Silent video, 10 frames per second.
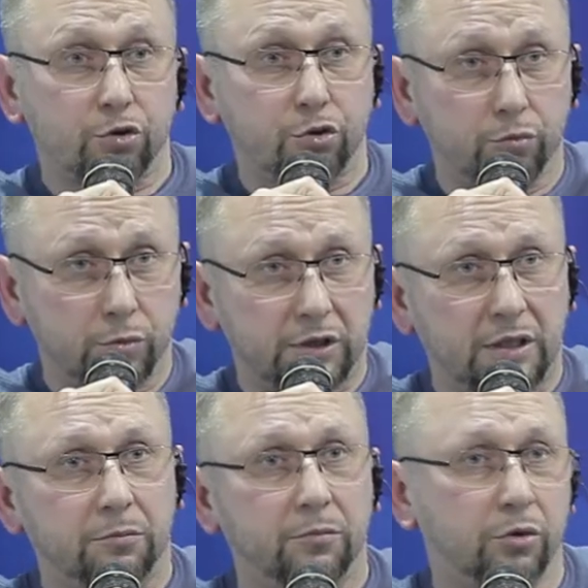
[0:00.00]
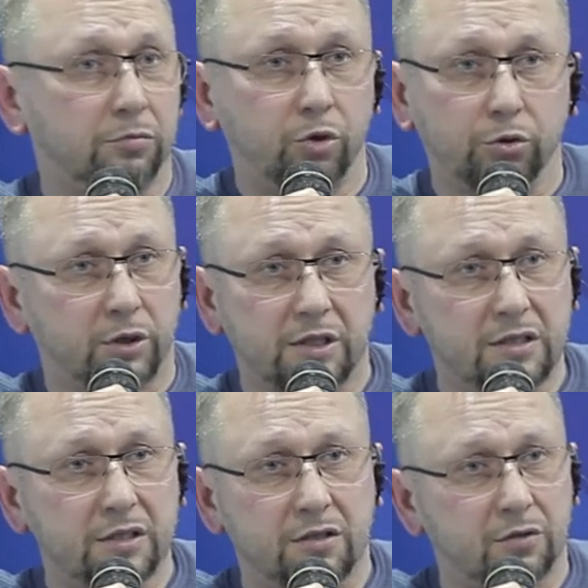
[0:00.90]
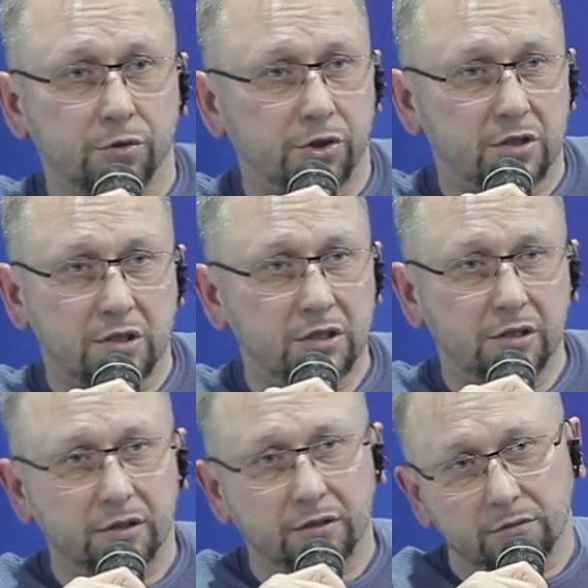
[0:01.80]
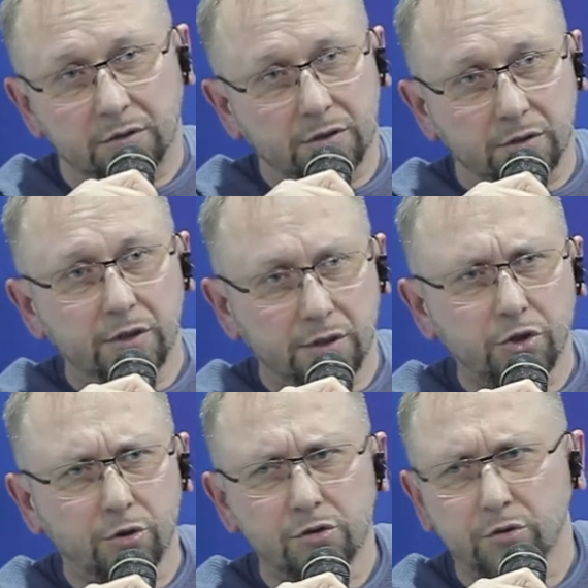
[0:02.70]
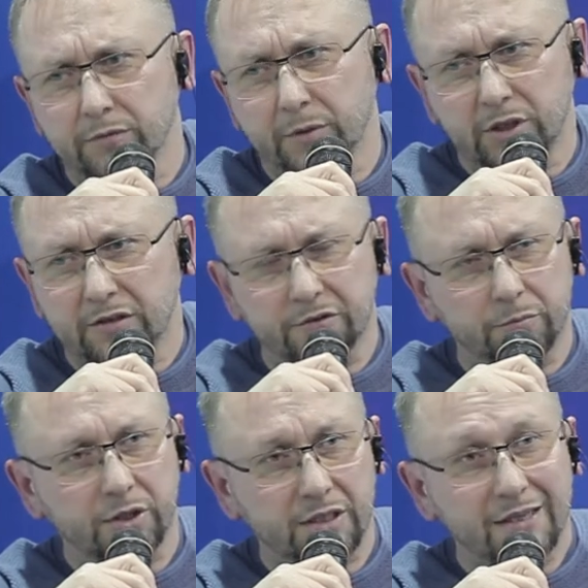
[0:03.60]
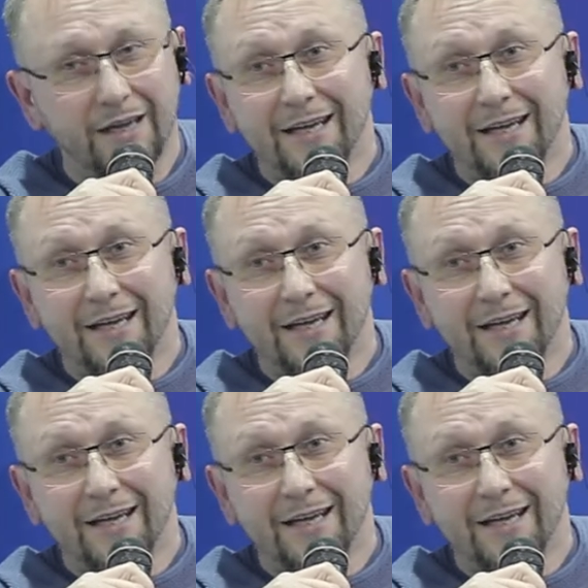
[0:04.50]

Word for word: суммы там могут разниться очень сильно. Это, это еще раз говорю, вам надо выбирать.